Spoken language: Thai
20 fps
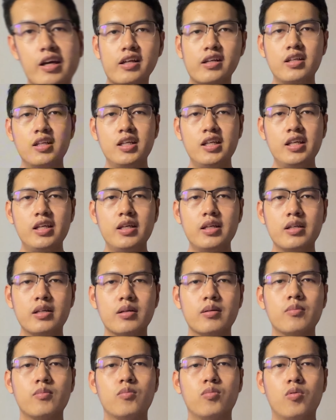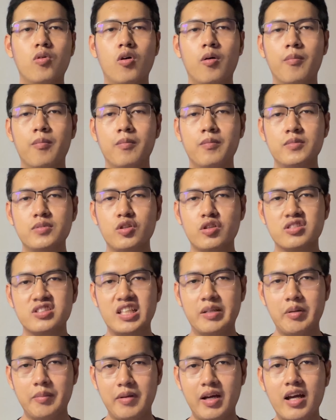ยที่ผมสน
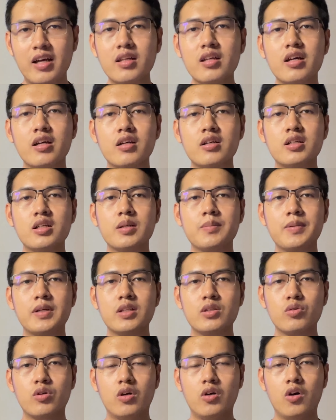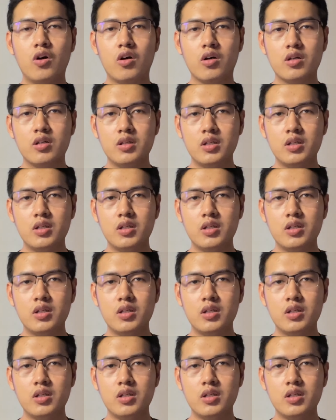ใจมาก ๆ เลยก็คือเป็นตัวของ